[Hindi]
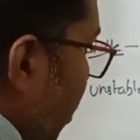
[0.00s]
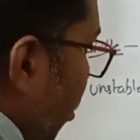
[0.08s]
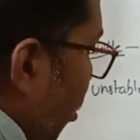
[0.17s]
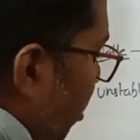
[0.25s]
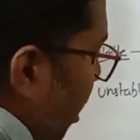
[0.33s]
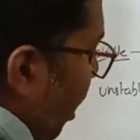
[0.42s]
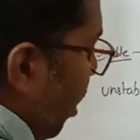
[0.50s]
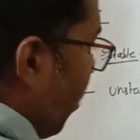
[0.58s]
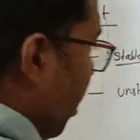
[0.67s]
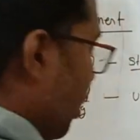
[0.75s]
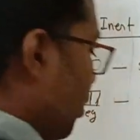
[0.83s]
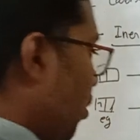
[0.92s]
ये ऑर्बिटल है
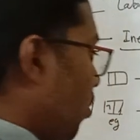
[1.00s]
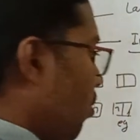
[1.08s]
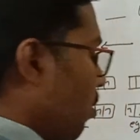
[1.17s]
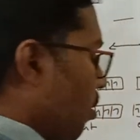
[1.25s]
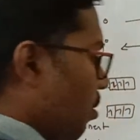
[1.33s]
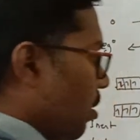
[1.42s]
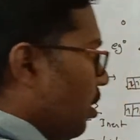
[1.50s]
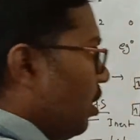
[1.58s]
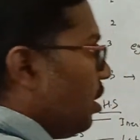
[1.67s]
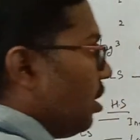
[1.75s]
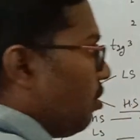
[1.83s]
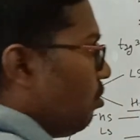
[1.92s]
मान के चलो गोल गोल
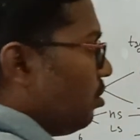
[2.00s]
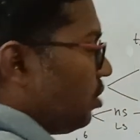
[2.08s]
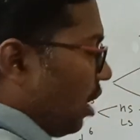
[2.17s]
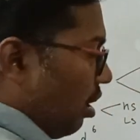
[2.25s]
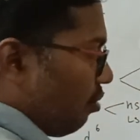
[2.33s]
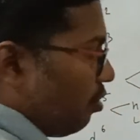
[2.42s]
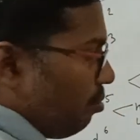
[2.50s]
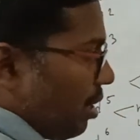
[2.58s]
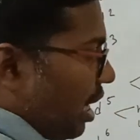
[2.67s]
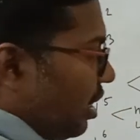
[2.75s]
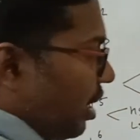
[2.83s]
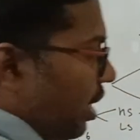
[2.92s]
कौन चार कौन
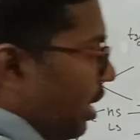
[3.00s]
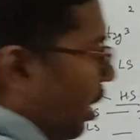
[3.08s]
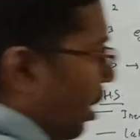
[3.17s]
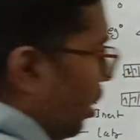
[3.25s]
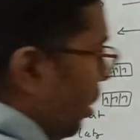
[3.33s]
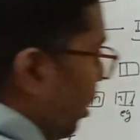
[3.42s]
बनाते रहे है ना